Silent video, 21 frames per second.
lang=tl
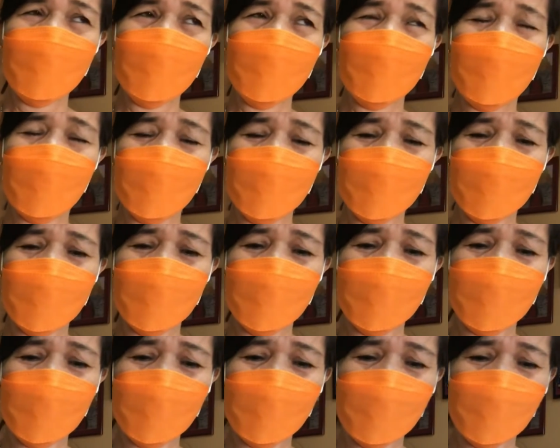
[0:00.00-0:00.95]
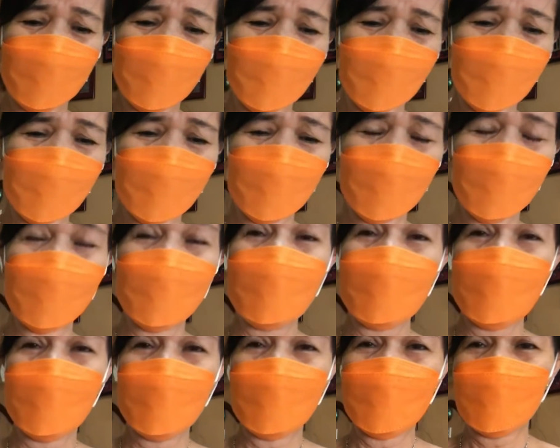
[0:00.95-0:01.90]
butter
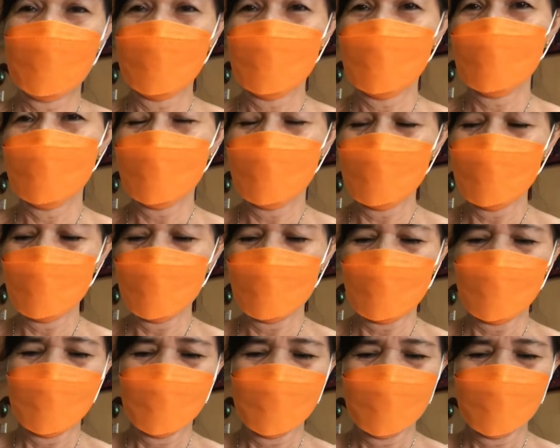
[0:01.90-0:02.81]
flour yung ano ba